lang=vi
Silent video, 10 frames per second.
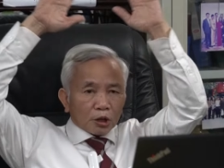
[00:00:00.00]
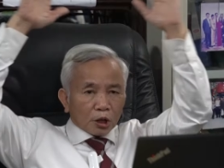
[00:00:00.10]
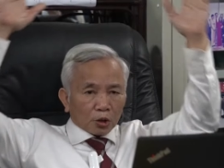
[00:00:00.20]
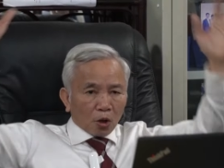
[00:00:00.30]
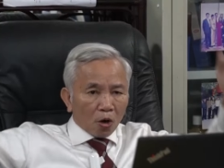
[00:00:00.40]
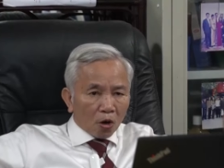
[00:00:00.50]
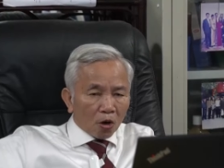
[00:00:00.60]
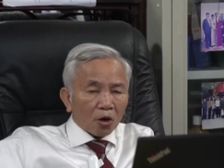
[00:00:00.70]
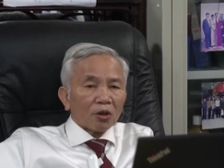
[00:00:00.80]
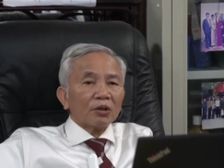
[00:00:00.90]
rất là
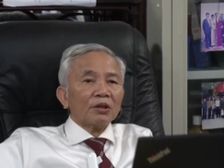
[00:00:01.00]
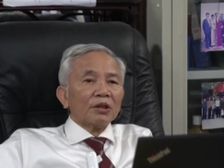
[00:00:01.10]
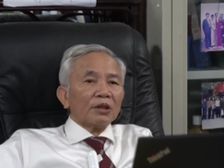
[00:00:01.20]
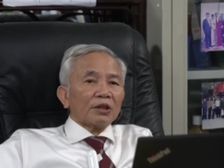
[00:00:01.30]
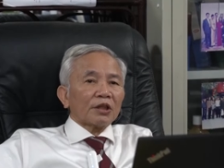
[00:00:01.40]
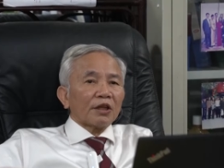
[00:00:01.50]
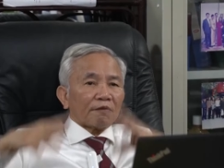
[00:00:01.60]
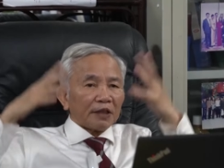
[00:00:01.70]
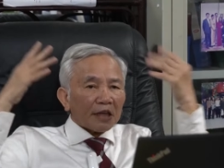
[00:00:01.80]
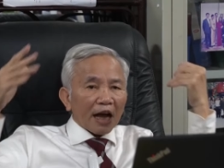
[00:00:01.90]
to rất là
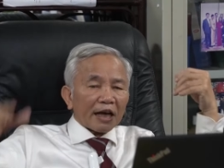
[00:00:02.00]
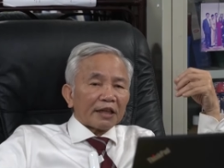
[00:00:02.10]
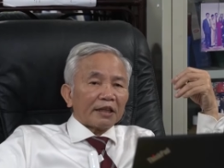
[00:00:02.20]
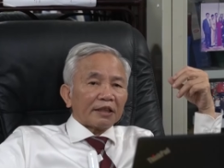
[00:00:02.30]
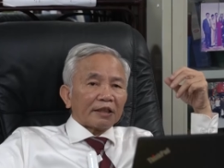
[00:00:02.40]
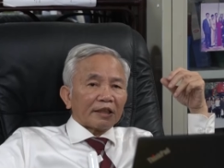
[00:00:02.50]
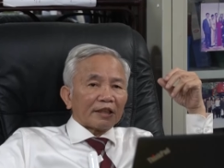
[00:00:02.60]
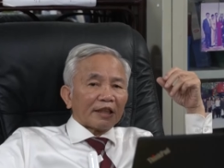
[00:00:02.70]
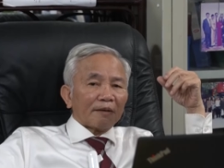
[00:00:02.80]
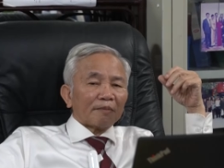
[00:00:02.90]
vĩ đại để
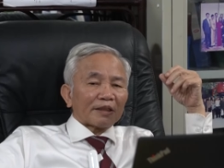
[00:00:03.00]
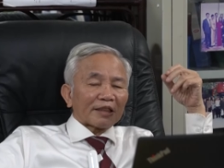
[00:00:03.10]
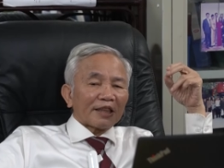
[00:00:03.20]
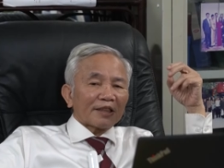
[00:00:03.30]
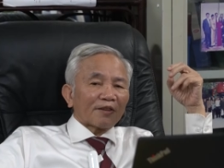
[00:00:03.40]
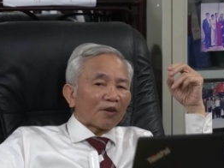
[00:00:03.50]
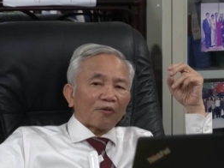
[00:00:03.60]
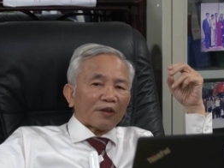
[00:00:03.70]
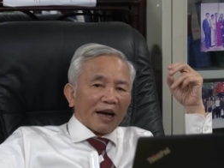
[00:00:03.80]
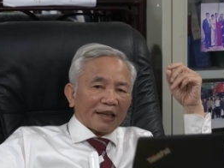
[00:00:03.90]
người âm người ta thích cũng
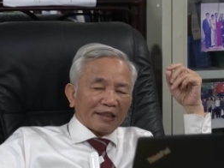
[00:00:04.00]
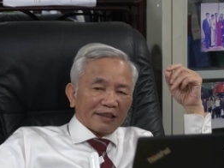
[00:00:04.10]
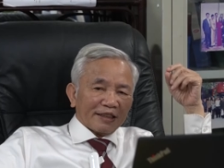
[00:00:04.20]
không phải